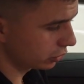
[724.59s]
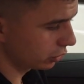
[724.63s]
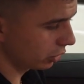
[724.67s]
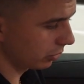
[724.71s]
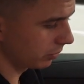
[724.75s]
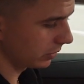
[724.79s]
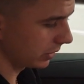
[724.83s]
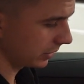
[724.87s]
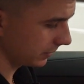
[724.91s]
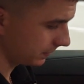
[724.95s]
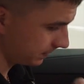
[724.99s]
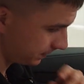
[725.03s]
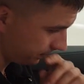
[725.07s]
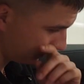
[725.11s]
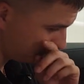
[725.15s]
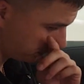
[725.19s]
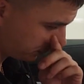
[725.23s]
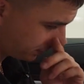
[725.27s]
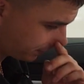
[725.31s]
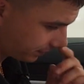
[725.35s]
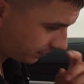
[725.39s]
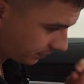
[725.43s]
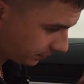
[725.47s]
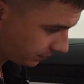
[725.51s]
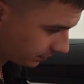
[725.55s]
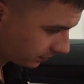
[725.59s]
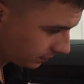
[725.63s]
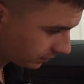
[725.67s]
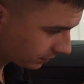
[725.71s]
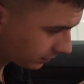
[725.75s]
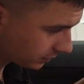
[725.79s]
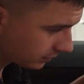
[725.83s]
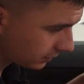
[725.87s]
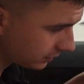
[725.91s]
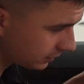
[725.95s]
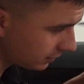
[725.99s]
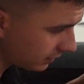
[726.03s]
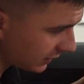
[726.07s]
удобно.
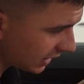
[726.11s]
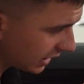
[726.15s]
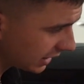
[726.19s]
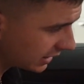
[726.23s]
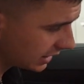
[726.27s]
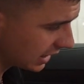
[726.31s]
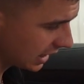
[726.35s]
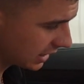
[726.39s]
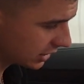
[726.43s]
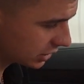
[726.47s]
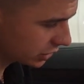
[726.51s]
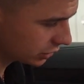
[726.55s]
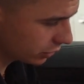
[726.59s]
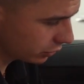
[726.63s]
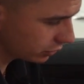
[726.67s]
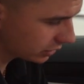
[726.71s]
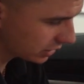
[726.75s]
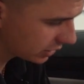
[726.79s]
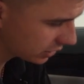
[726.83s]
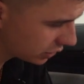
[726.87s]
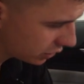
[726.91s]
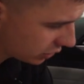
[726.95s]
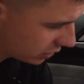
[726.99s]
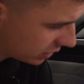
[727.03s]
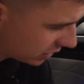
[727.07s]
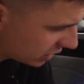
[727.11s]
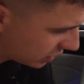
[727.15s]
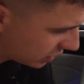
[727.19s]
Так, что у нас еще